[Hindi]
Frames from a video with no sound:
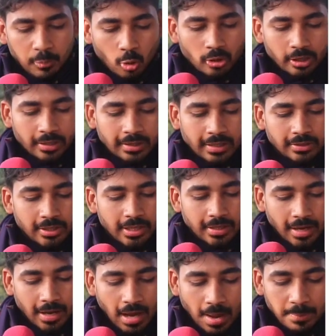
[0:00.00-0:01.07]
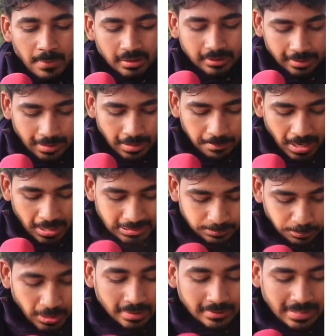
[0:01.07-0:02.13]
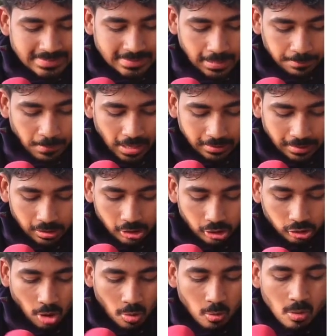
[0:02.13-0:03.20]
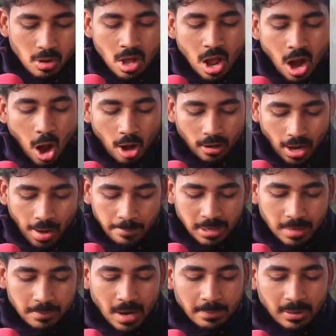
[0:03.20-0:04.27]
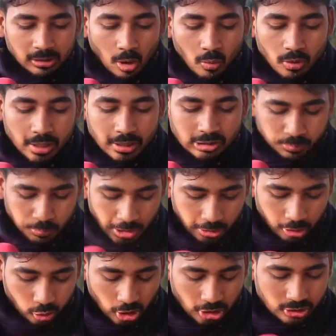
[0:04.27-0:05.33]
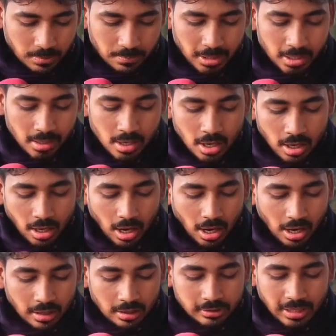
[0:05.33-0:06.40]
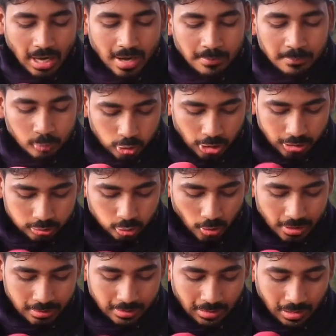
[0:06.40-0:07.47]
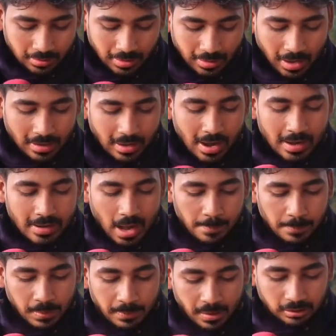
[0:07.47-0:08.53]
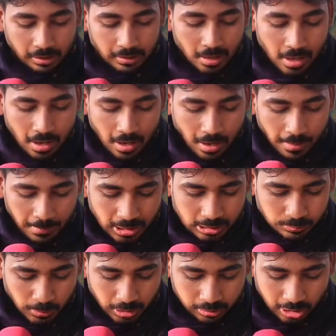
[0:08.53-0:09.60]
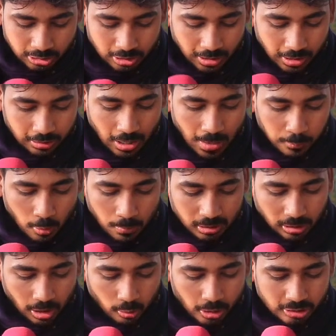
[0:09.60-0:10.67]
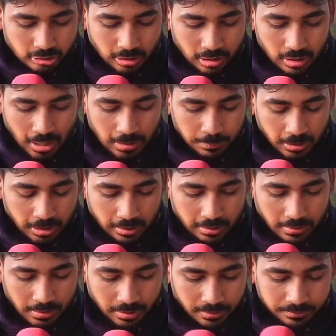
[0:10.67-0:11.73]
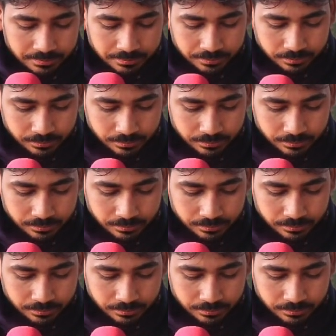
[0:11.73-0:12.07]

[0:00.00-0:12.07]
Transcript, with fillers: अपलोडिंग की ठीक है अब मैं देखिए मैं स्पीड टेस्ट एक बार कर लेता हूँ और अभी मैं बताऊंगा कि स्पीड टेस्ट में आ, क्या मुझे जो है निकल कर आ रहा है यहाँ पर बातें मैं स्पीड टेस्ट करके आपको बता रहा हूँ एक सेकेंड लाइन पे ही रही है मैडम